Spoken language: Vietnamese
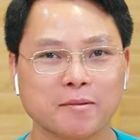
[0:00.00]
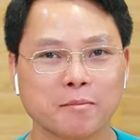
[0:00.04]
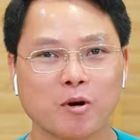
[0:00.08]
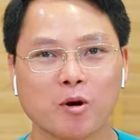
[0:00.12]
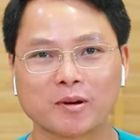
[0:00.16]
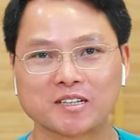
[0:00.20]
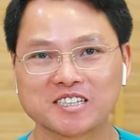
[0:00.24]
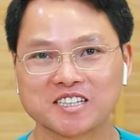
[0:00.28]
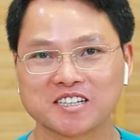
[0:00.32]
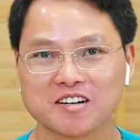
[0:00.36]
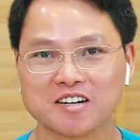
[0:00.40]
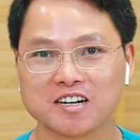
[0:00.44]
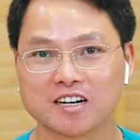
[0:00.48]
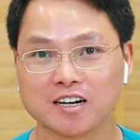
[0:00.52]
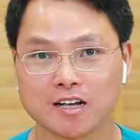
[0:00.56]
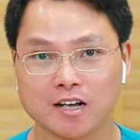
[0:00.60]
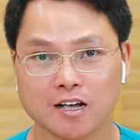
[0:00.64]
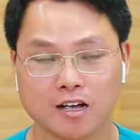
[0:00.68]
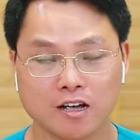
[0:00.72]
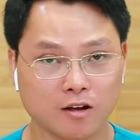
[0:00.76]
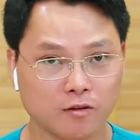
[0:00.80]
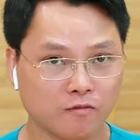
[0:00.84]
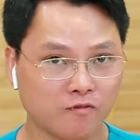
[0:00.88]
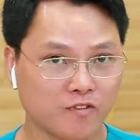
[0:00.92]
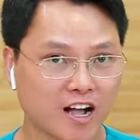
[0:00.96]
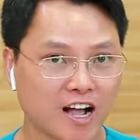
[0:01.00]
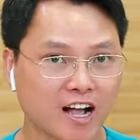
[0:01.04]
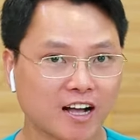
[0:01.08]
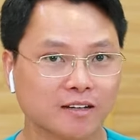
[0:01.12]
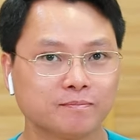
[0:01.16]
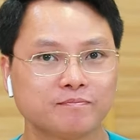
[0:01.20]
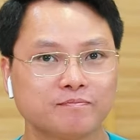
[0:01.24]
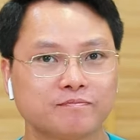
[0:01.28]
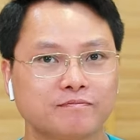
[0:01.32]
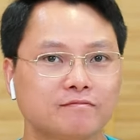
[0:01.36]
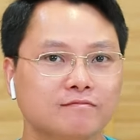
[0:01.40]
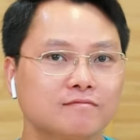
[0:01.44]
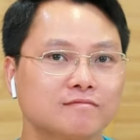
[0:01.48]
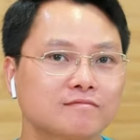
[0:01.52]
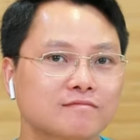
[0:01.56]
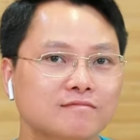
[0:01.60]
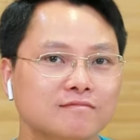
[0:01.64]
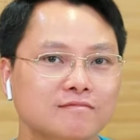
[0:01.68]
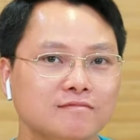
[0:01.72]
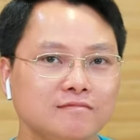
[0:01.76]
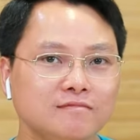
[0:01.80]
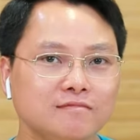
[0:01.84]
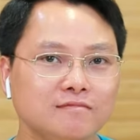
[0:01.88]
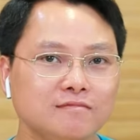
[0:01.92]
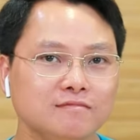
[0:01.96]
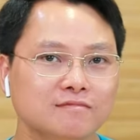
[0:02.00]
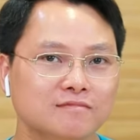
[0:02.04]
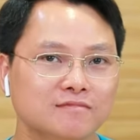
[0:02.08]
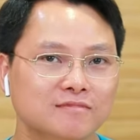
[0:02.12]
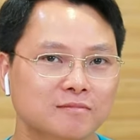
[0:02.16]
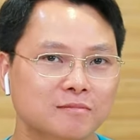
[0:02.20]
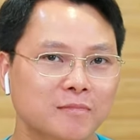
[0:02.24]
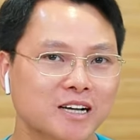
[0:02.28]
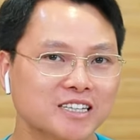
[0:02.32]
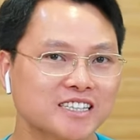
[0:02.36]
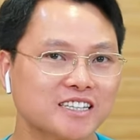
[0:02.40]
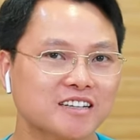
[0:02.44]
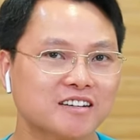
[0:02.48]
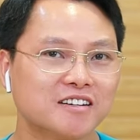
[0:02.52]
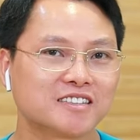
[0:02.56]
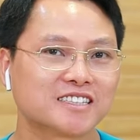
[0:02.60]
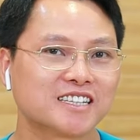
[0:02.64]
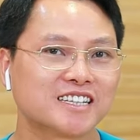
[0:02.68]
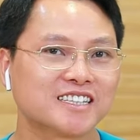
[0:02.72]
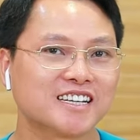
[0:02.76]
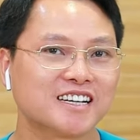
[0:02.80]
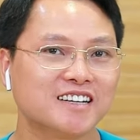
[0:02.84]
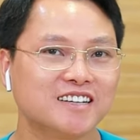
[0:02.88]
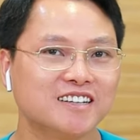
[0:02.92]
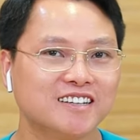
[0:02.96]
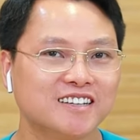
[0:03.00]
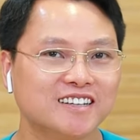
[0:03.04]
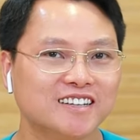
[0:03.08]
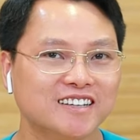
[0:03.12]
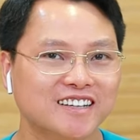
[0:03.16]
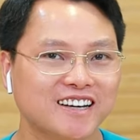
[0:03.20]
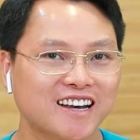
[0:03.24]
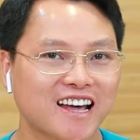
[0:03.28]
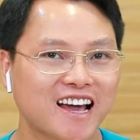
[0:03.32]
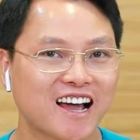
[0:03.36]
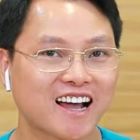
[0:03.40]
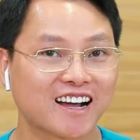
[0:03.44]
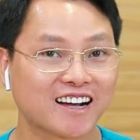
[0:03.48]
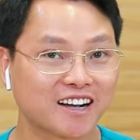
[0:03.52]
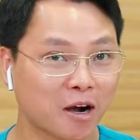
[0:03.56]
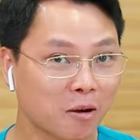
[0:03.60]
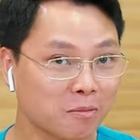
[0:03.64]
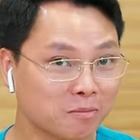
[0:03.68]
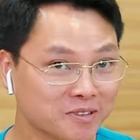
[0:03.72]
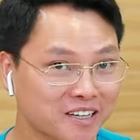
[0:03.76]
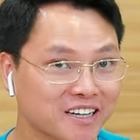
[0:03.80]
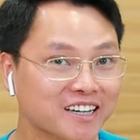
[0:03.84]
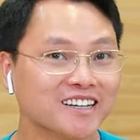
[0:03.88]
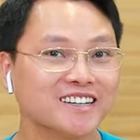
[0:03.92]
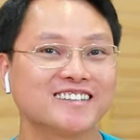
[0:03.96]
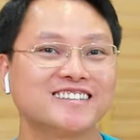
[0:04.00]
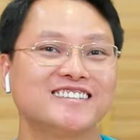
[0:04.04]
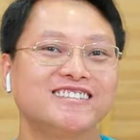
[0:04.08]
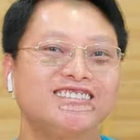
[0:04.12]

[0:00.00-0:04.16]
khi mà hỏi bác sĩ cường và ừ, bác sĩ cường sẽ trả lời là không nhé